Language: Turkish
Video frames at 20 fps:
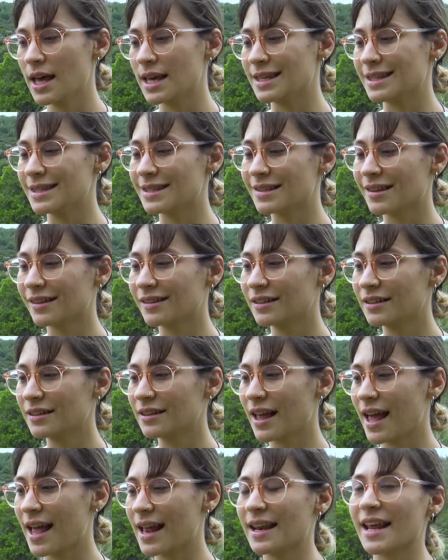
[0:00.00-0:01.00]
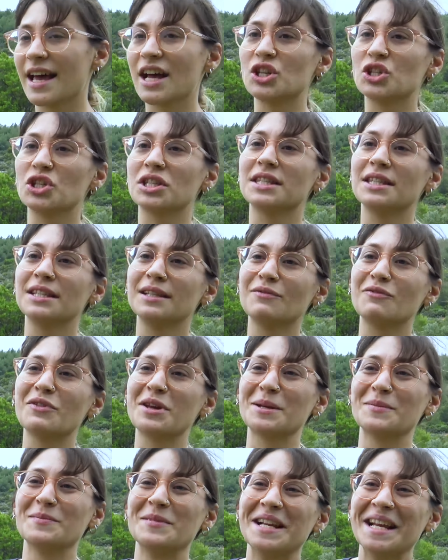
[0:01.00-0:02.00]
insanın enerjisinin
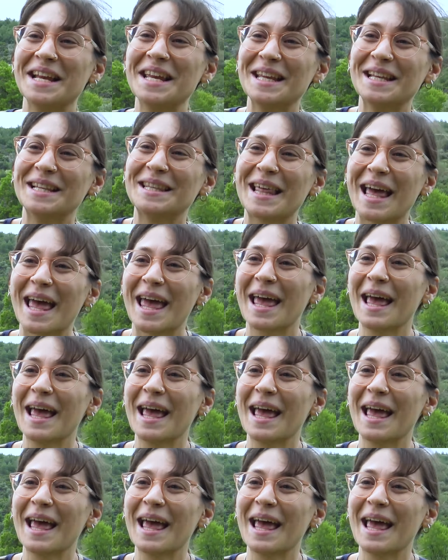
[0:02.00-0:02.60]
verimliliğinde,